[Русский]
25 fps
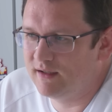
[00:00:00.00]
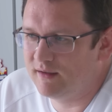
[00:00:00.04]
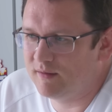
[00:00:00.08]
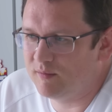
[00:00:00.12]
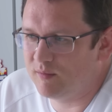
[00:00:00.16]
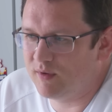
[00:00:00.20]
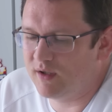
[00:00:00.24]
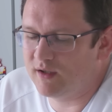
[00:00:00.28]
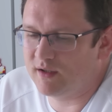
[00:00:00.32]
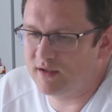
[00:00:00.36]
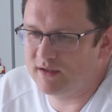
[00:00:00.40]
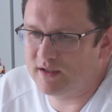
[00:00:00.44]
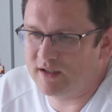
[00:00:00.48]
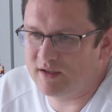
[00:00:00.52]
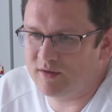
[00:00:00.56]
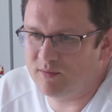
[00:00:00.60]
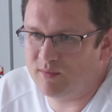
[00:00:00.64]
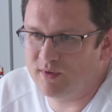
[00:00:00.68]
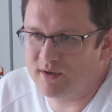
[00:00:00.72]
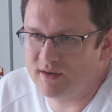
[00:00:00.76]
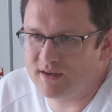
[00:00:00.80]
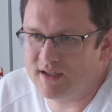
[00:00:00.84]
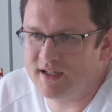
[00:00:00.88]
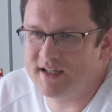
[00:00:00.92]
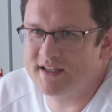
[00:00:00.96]
Мне на данный
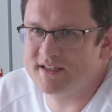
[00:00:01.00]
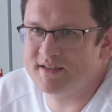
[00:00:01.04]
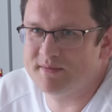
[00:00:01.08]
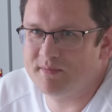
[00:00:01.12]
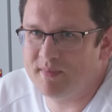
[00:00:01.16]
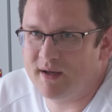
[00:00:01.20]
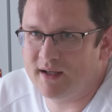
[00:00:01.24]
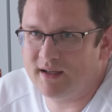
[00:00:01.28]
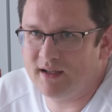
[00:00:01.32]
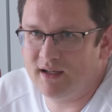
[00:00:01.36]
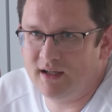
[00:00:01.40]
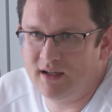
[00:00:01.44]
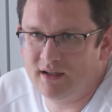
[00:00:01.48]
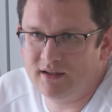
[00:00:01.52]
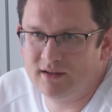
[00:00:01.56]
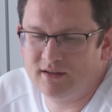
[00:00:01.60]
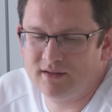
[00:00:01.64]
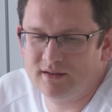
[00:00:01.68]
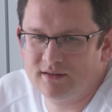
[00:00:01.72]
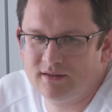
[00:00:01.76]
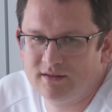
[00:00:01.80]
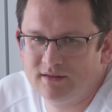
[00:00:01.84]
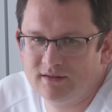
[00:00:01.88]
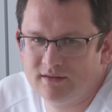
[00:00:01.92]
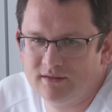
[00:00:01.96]
момент 35 лет.
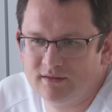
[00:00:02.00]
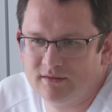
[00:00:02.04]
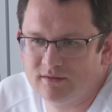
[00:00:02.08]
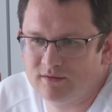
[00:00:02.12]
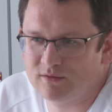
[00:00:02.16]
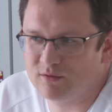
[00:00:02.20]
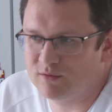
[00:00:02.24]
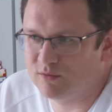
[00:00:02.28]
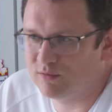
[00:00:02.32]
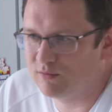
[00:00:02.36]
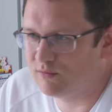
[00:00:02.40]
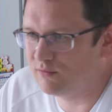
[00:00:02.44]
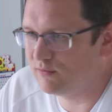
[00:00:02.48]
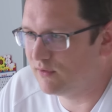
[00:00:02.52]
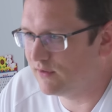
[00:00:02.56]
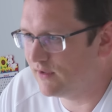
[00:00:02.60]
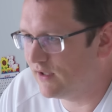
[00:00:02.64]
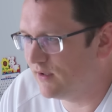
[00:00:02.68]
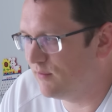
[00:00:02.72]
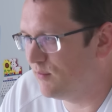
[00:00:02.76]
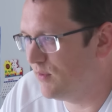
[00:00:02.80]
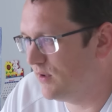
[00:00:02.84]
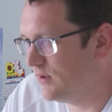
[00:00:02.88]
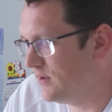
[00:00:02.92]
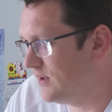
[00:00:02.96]
Ну, на
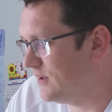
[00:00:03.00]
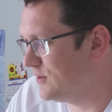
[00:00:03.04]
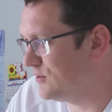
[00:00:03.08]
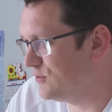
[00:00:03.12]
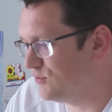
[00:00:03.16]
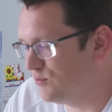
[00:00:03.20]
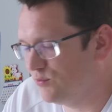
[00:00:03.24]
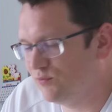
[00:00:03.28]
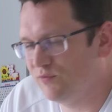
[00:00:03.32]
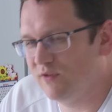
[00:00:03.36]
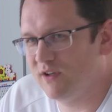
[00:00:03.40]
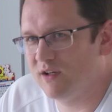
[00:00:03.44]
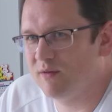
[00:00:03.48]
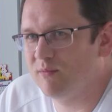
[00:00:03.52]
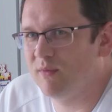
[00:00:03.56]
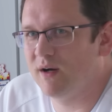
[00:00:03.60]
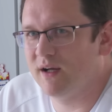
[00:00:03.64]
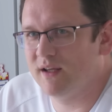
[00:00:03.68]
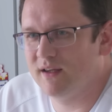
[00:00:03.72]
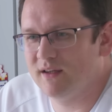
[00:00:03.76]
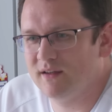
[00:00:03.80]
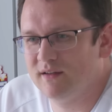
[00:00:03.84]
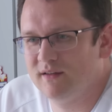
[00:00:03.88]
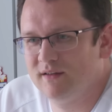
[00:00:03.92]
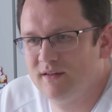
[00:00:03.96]
данный момент я живу в
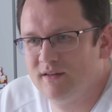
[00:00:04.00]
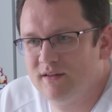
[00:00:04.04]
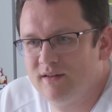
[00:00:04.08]
Германии.